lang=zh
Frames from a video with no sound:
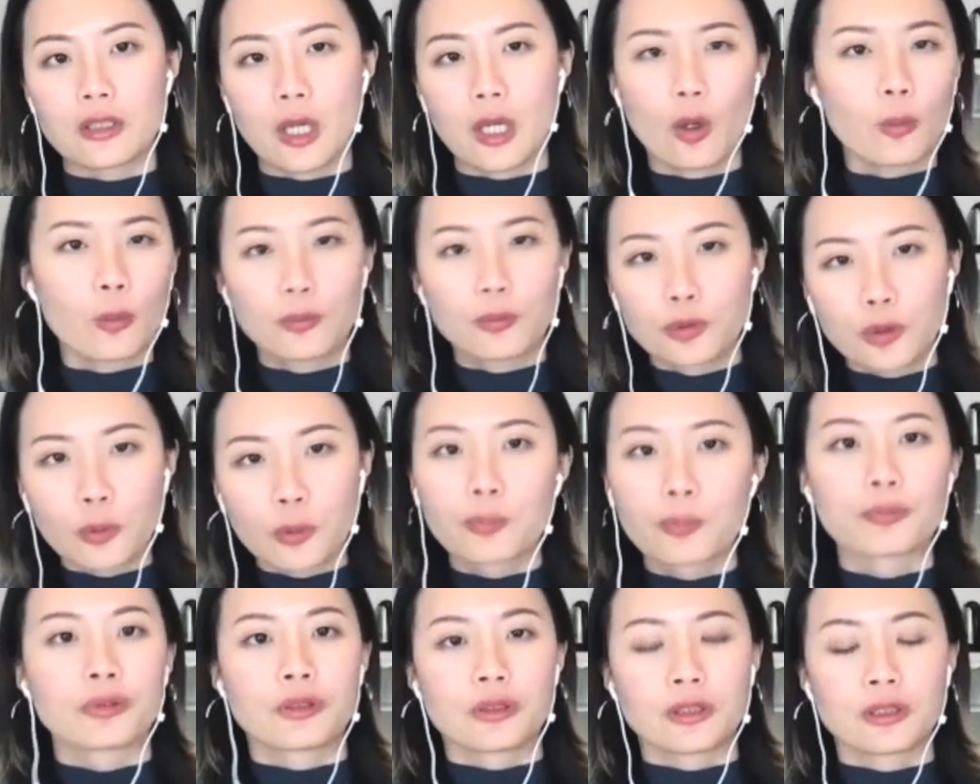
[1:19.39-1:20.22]
哎，我就
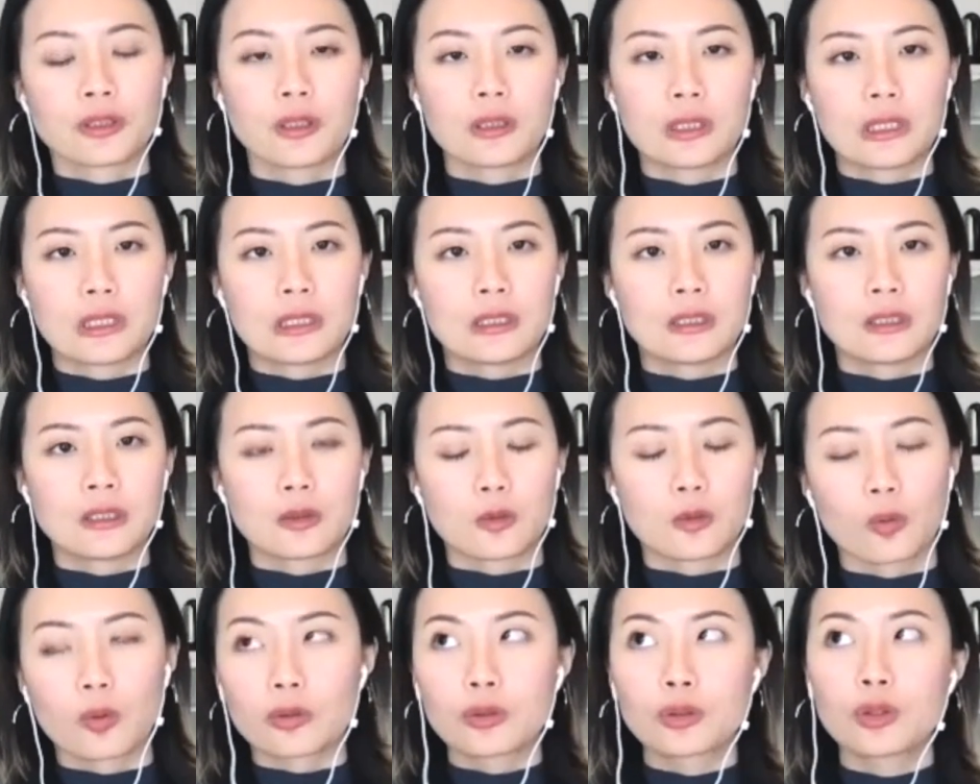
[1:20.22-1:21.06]
不是设计师，
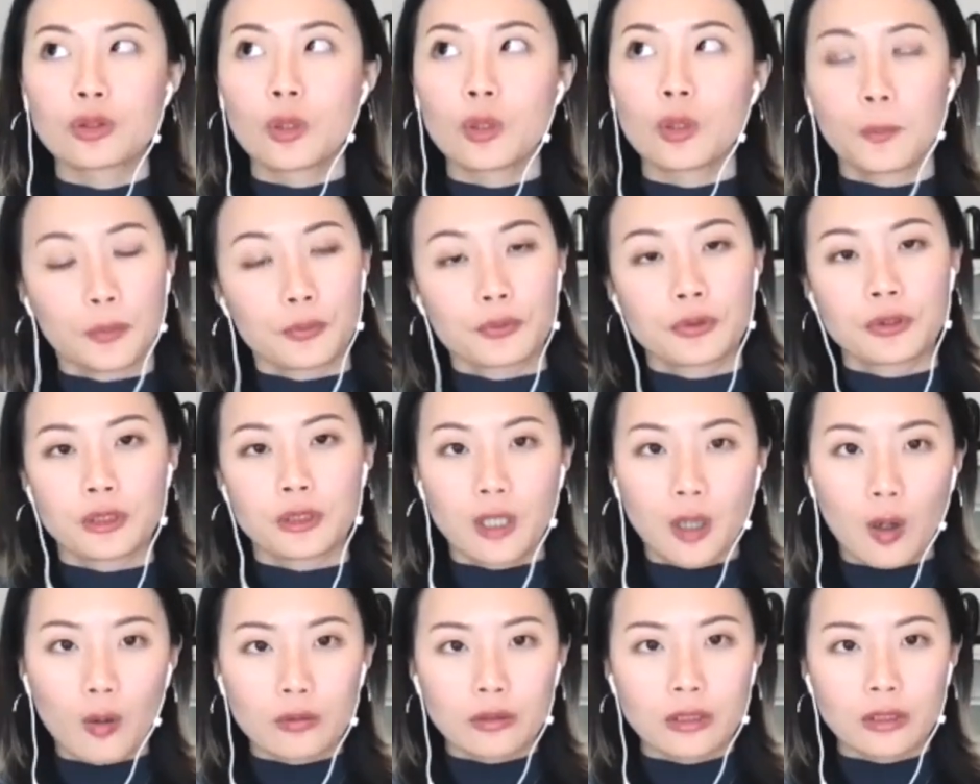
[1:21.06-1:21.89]
我就不是
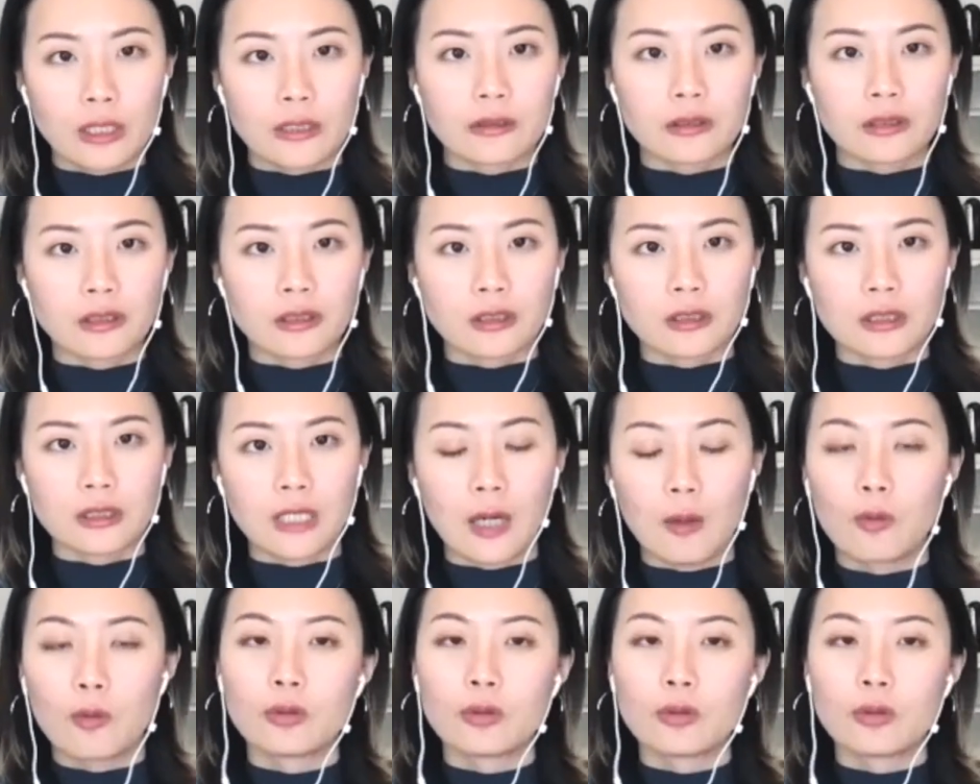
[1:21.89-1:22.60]
工程师啊，